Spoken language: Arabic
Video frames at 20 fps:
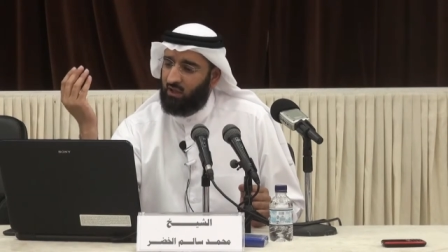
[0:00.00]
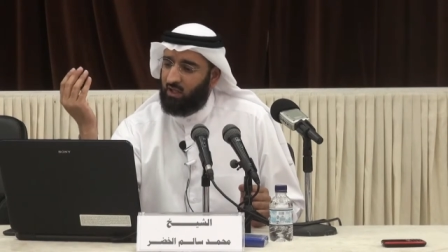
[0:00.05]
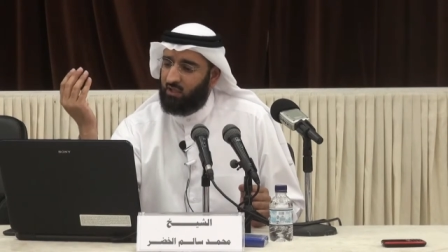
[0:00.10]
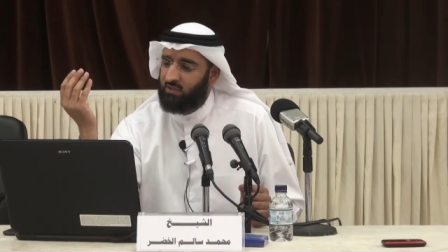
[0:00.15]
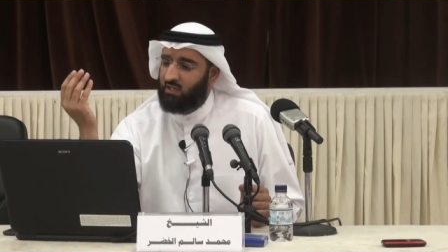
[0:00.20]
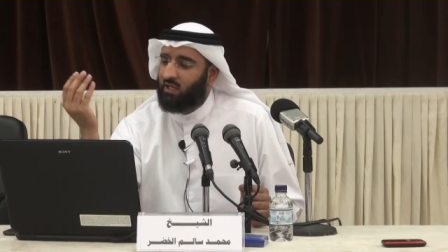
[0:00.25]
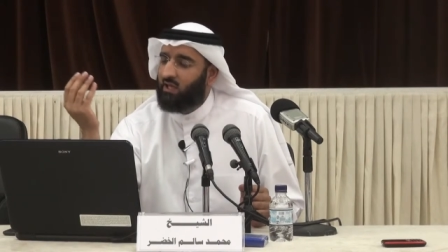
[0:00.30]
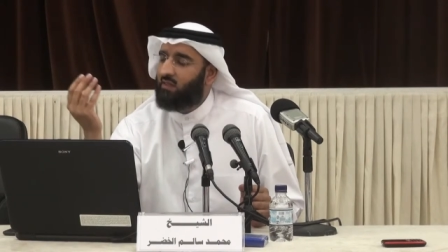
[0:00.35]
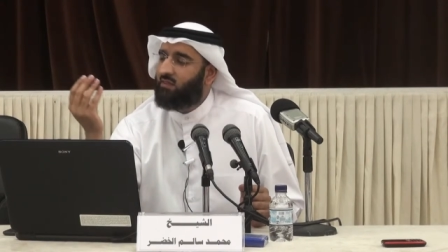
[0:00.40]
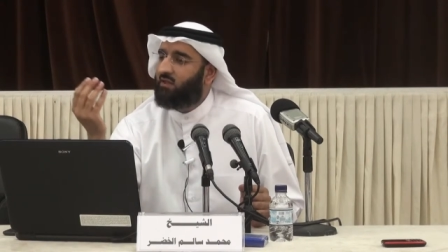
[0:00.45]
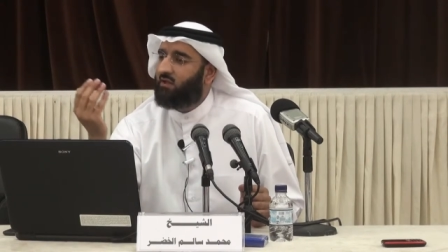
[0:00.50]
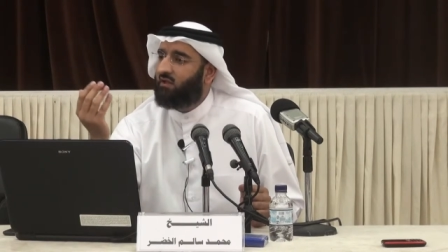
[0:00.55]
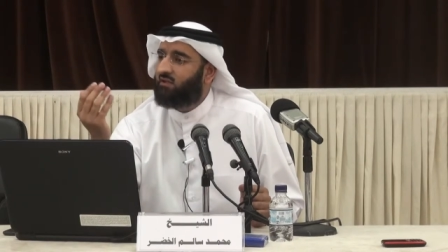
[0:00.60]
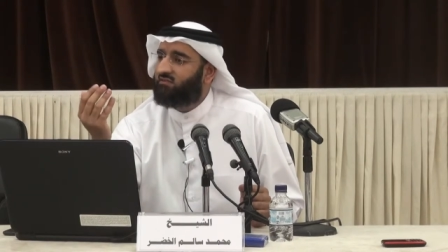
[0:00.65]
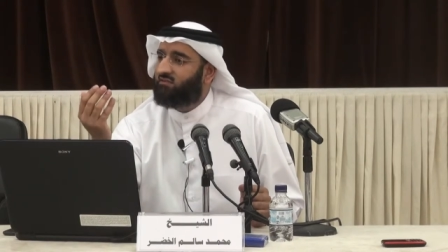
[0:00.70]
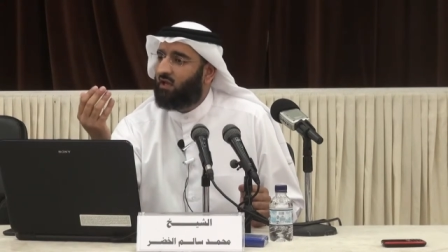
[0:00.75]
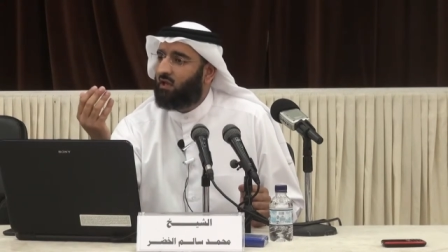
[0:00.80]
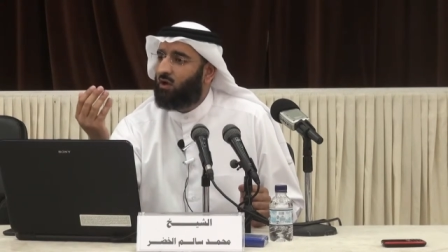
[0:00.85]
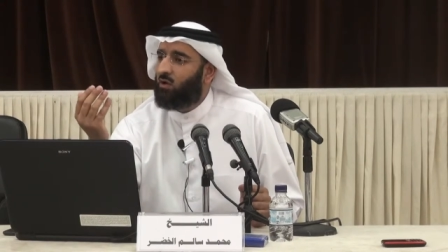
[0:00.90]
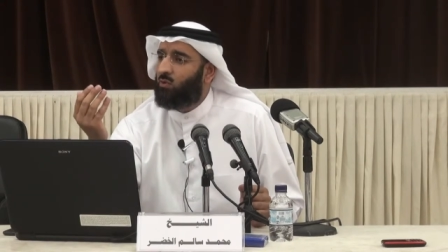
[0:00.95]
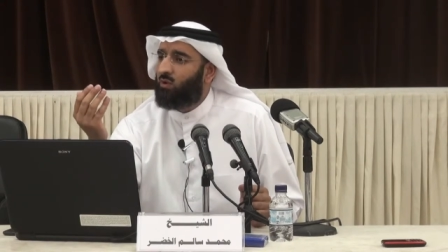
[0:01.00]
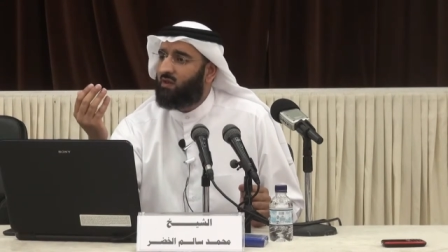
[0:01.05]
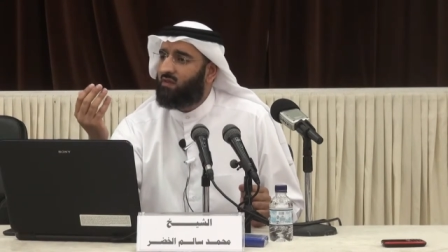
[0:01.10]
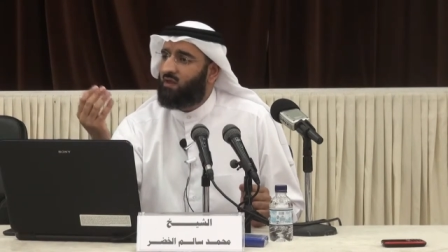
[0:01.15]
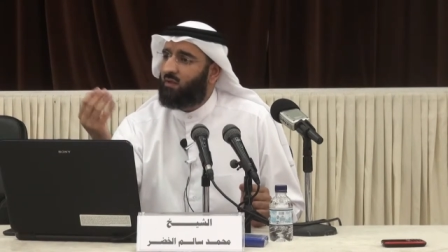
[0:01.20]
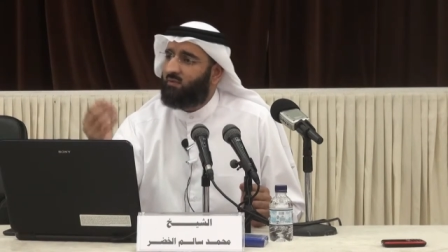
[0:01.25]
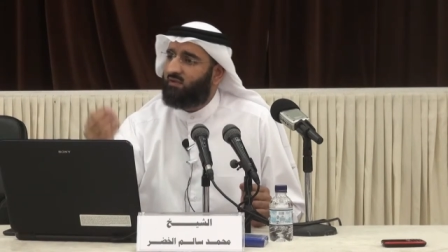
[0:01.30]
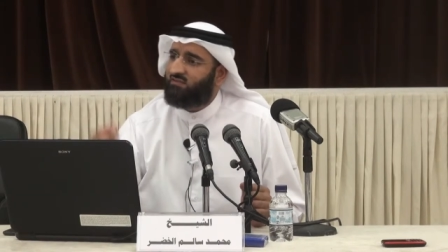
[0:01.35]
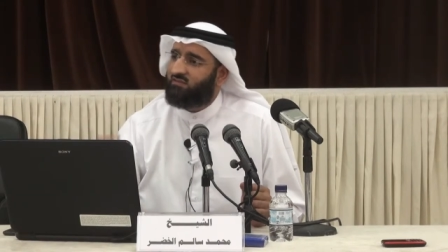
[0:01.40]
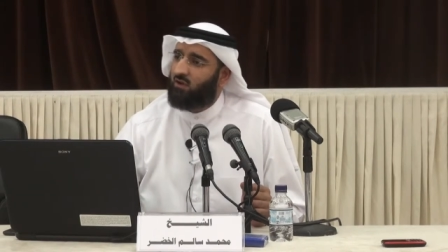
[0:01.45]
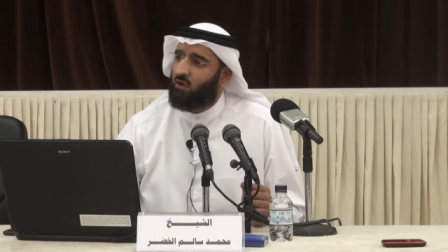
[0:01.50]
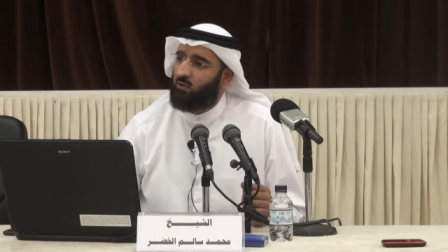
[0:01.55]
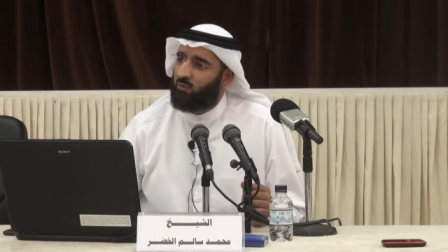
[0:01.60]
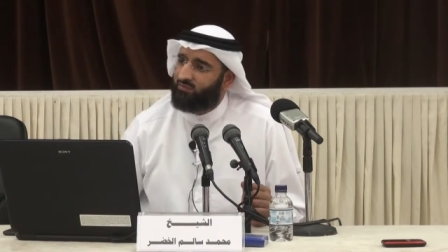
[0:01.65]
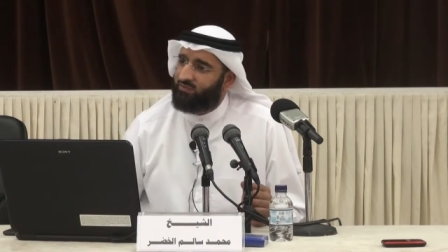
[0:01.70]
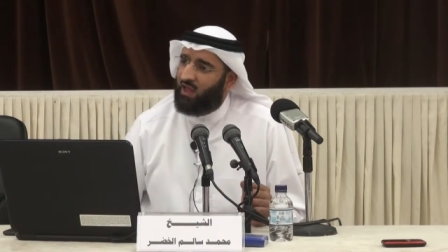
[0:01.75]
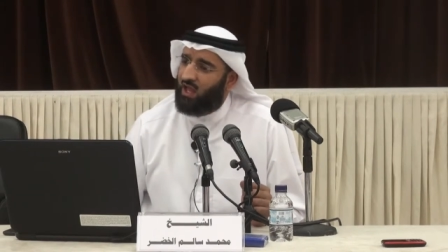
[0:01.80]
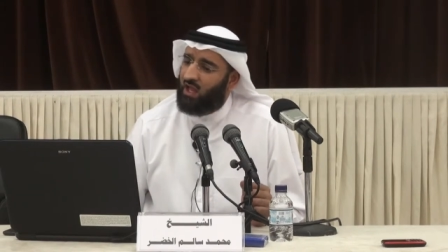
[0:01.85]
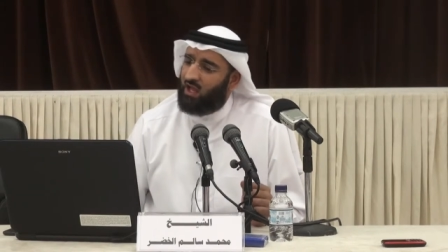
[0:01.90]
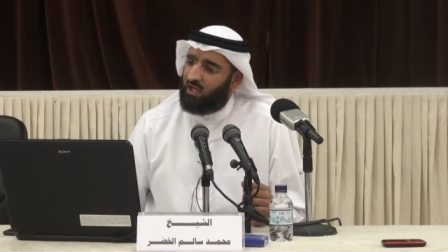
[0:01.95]
إن الذين اتقوا إذا مسهم
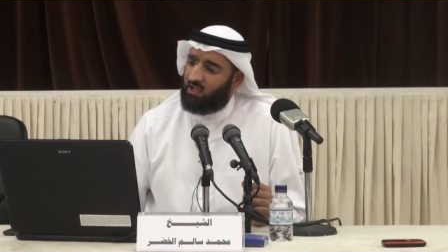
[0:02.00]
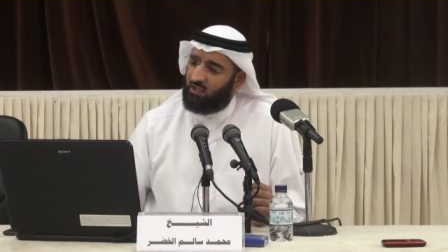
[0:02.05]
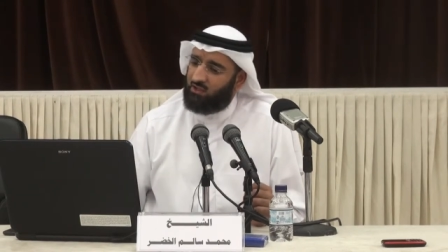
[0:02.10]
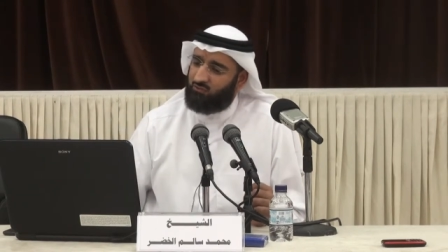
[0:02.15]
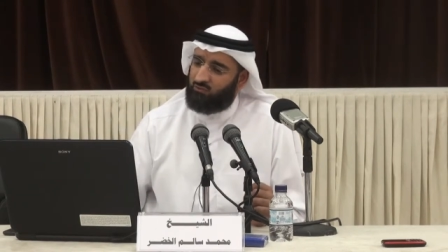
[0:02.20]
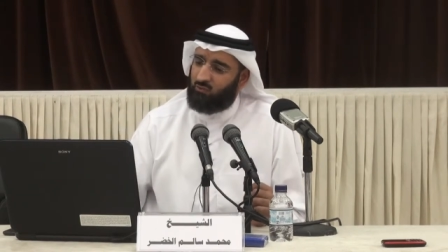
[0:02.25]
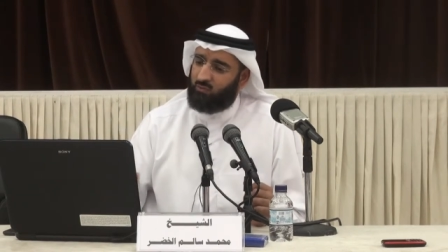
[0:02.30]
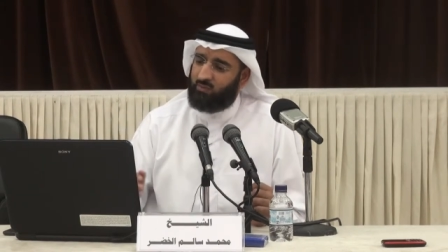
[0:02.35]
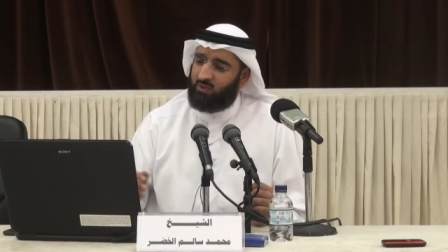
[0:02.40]
طائف